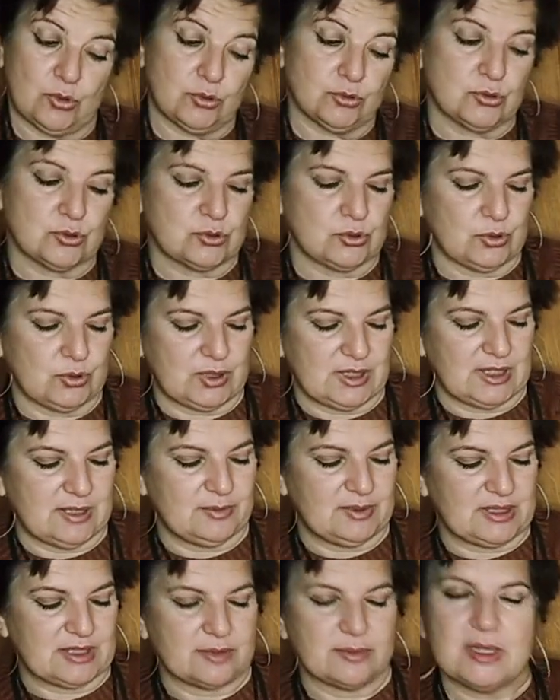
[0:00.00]
Onu
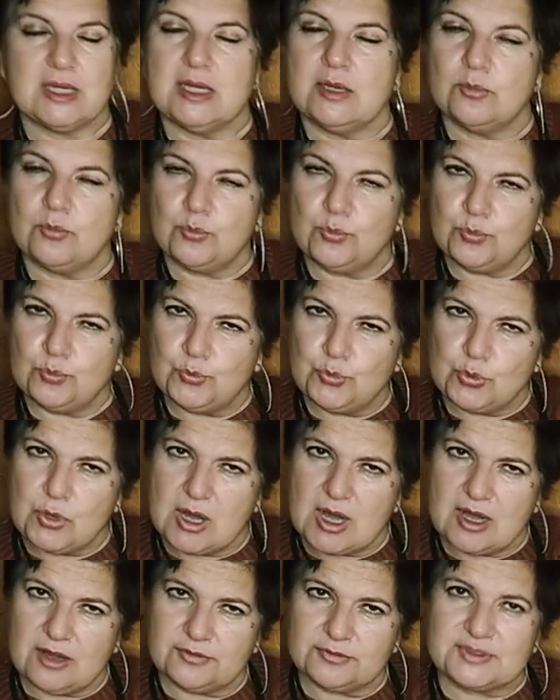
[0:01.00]
söyleyebilirim. Bu
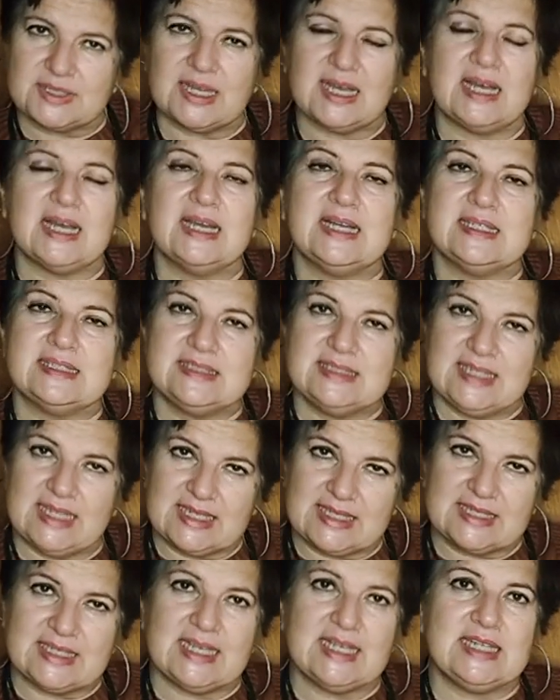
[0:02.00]
hafta
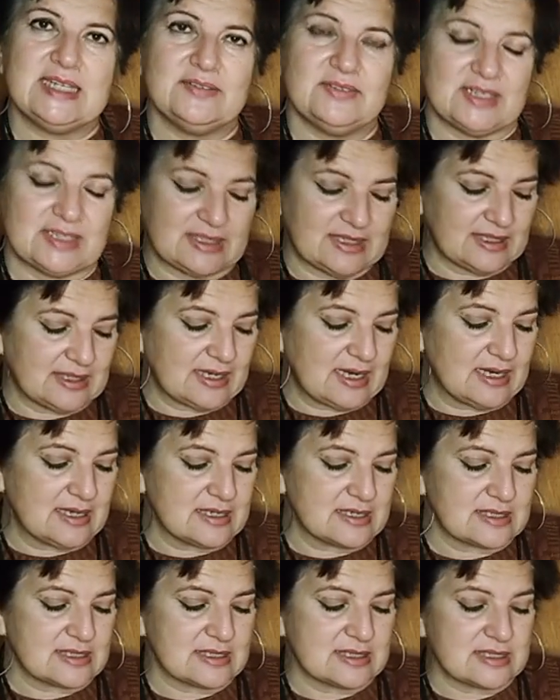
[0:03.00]
dengeli ve
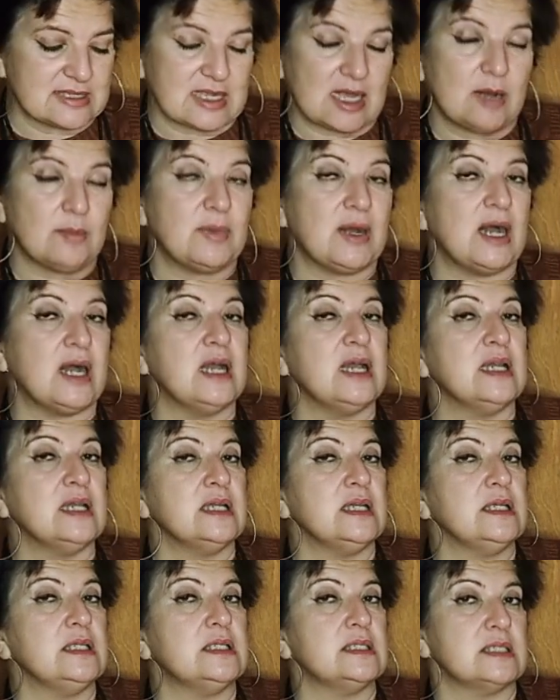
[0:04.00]
kararlısınız ama
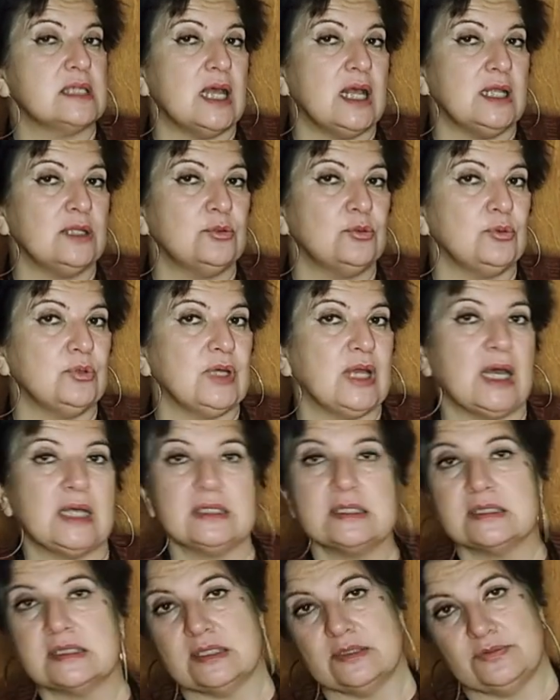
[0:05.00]
İçsel
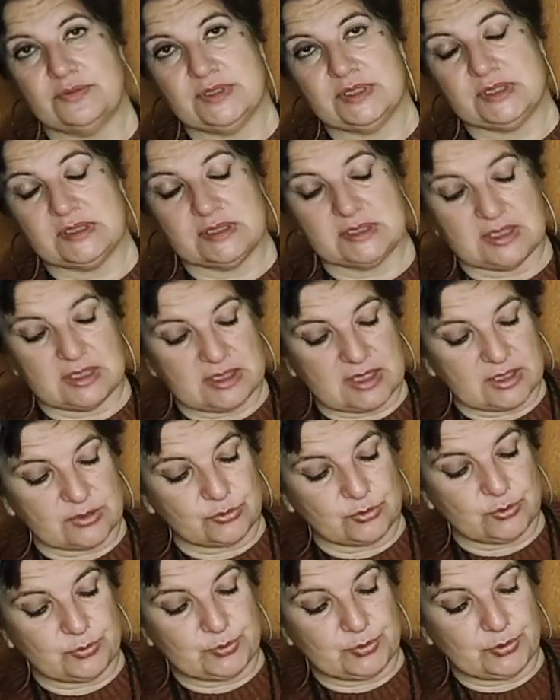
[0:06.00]
dünyanızda fırtınalar
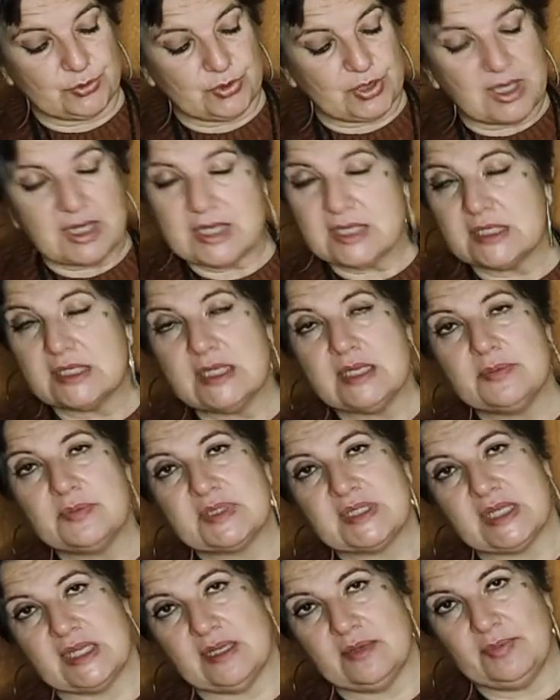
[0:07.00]
kopuyor.
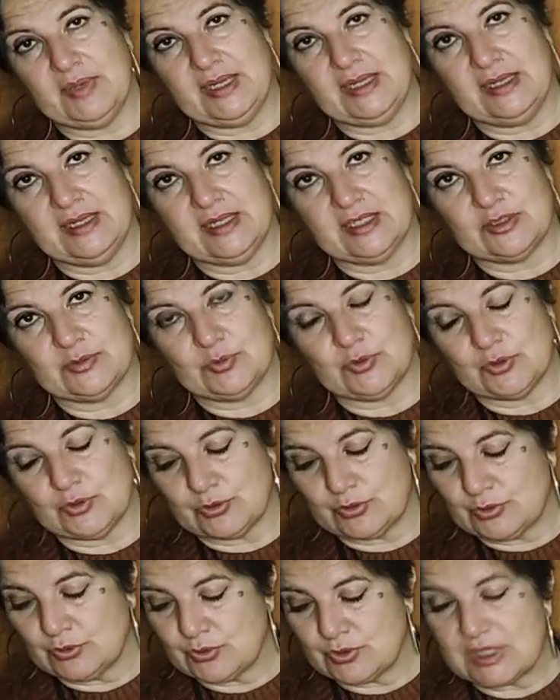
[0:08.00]
Kimseye belli
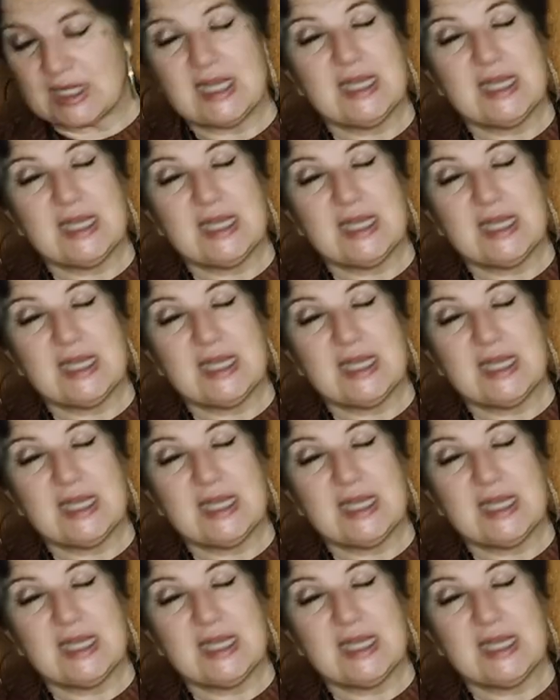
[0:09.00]
etmiyorsunuz.